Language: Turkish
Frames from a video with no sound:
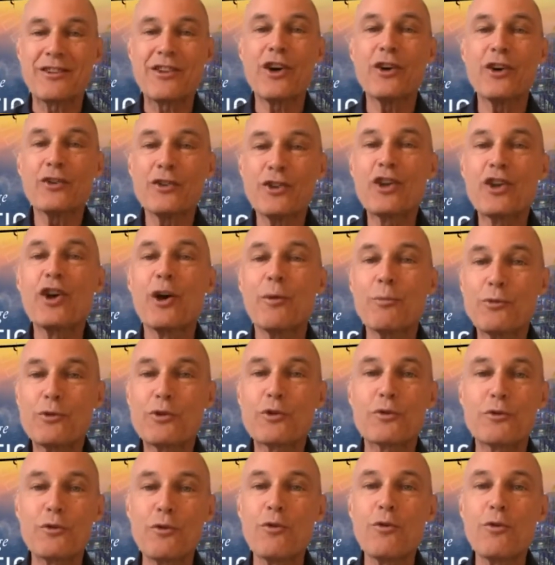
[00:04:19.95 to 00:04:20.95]
çok
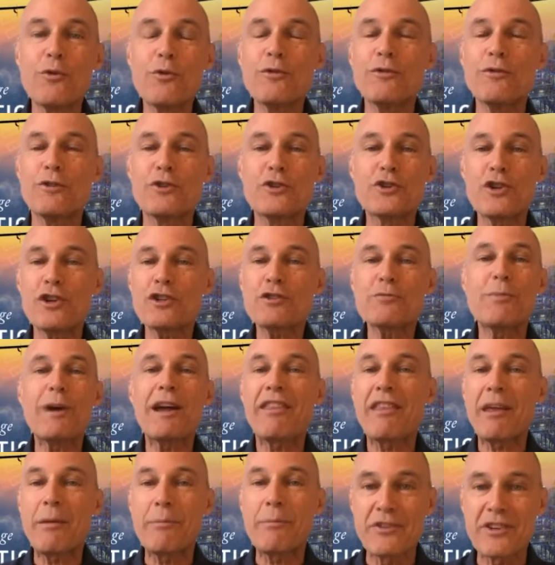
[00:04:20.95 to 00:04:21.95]
çalışmak gerektiğini
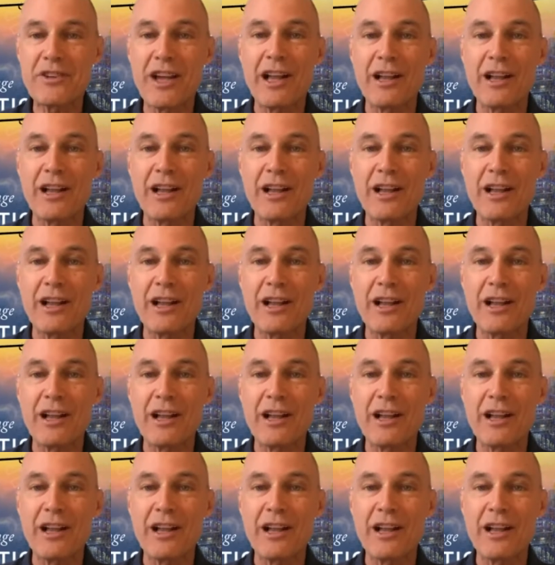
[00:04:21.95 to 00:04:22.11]
öğrendim.